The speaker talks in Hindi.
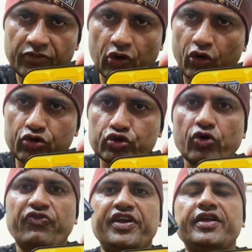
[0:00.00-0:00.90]
और उसको
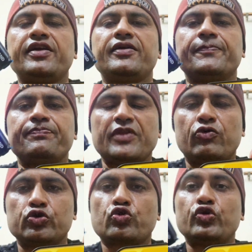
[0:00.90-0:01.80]
फिटिंग
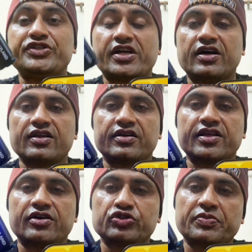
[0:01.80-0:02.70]
उसको इंस्टॉल
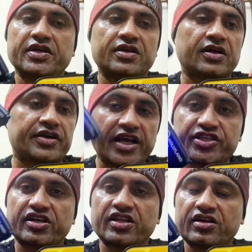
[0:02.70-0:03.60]
करना उस पर अटैच
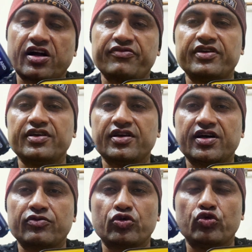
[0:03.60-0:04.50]
करना काफ़ी यार
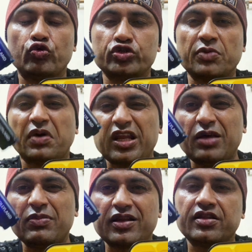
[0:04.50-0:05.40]
दूर से बल्कि
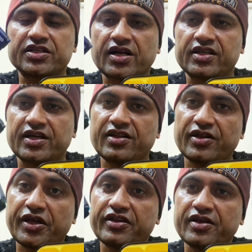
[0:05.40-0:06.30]
बल्कि नज़र आता है
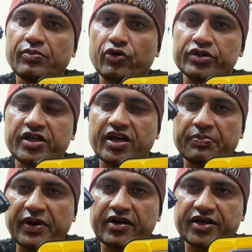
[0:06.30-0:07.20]
लेकिन ये बहुत ही
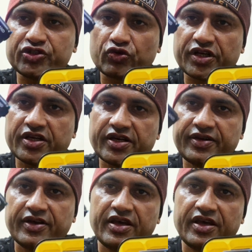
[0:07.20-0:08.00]
कम्पैक्ट है छोटे हैं